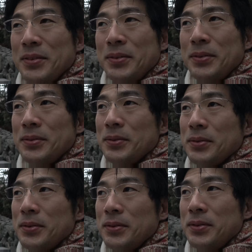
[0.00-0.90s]
今
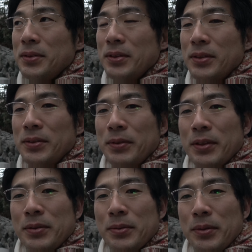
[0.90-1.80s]
年
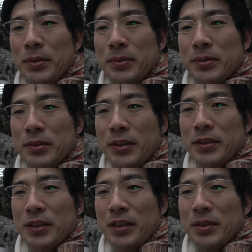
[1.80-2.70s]
はちょっと
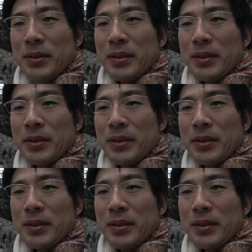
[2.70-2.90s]
インフルエンザが